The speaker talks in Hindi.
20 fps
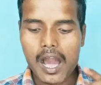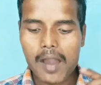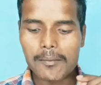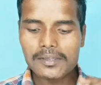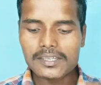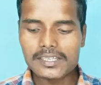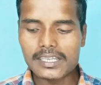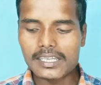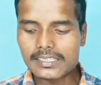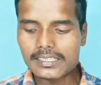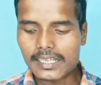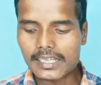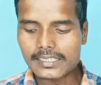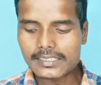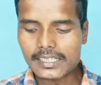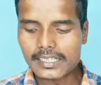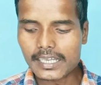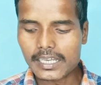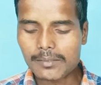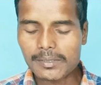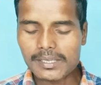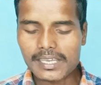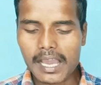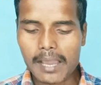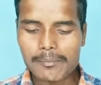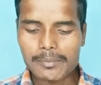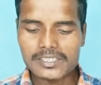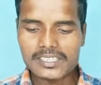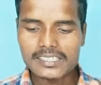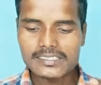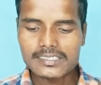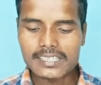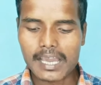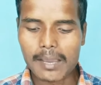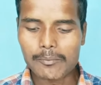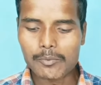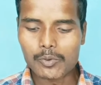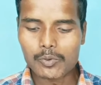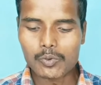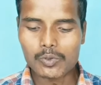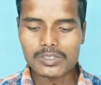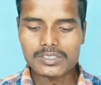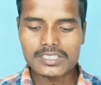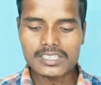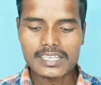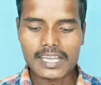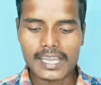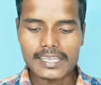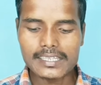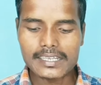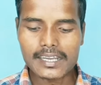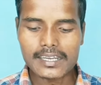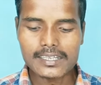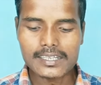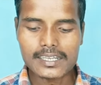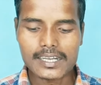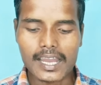अब क्लिक करते खन में यहाँ पे देखिए आप लोग को दिखाई देगा